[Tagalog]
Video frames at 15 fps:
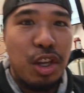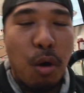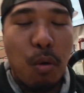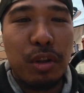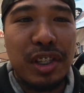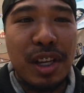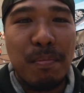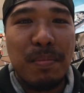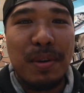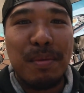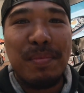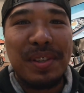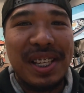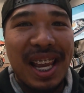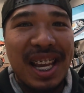Yo, what's up
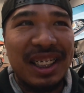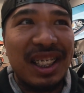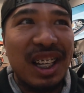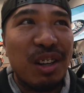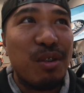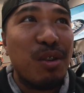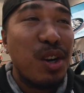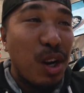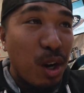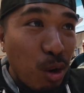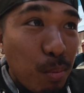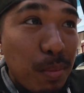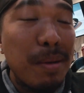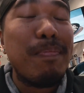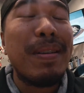mga Bisayang Dako?
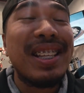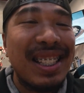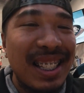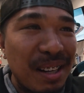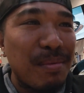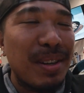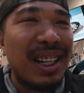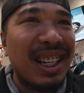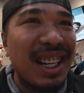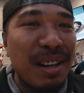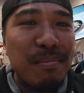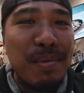Lumipas na naman ang